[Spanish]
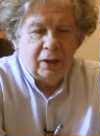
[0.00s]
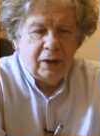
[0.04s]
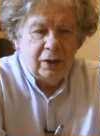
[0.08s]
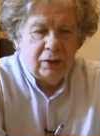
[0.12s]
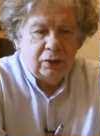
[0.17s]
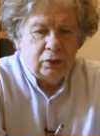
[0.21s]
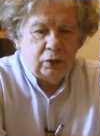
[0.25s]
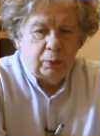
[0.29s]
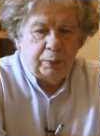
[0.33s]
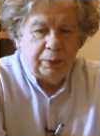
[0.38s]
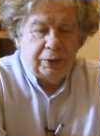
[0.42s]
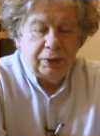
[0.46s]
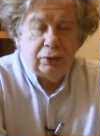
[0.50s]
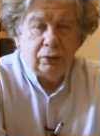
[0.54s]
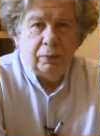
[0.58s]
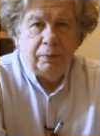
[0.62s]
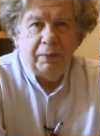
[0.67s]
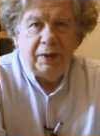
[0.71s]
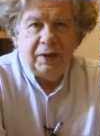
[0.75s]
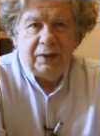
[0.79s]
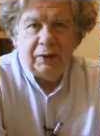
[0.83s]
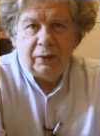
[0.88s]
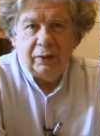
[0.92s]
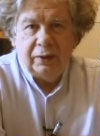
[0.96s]
supuestos
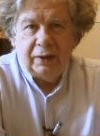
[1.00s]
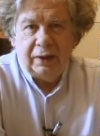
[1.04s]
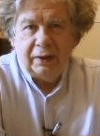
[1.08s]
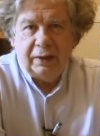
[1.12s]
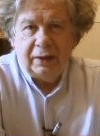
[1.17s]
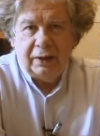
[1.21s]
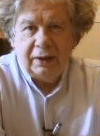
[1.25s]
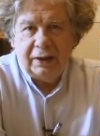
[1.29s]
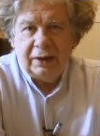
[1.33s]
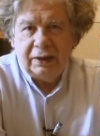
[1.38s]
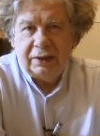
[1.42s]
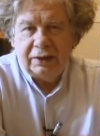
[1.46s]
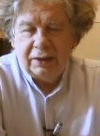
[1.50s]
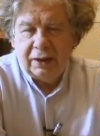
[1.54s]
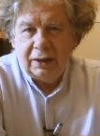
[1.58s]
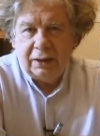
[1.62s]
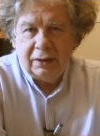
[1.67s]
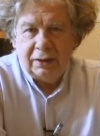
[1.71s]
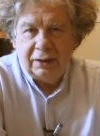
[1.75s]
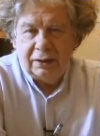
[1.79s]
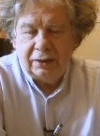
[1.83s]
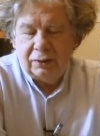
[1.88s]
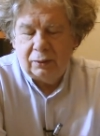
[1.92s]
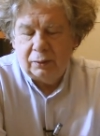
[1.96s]
medios de
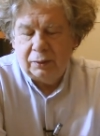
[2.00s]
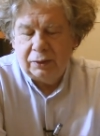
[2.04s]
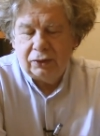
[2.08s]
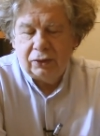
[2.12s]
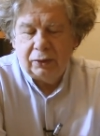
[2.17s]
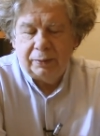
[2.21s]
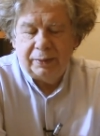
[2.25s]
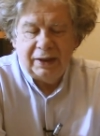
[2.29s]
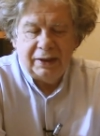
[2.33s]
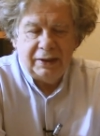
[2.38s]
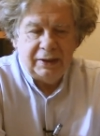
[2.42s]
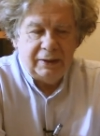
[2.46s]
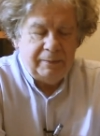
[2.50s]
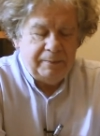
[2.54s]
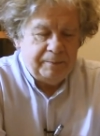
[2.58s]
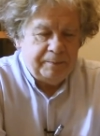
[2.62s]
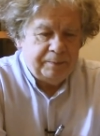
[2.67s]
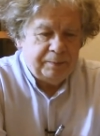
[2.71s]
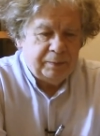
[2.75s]
derecha en nuestro país